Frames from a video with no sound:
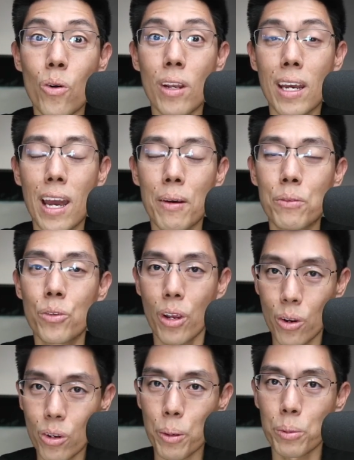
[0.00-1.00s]
นะครับตัวเอ
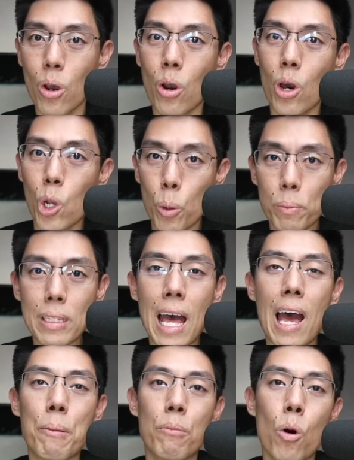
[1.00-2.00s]
ลแคปิตอลก็ล้ม
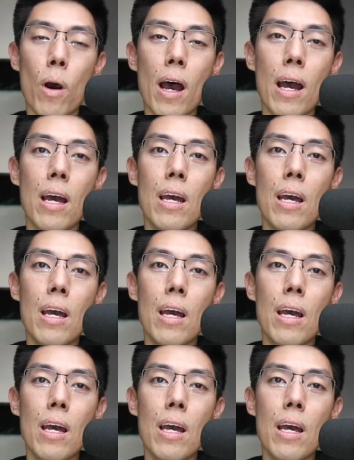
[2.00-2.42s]
ตามเพราะว่า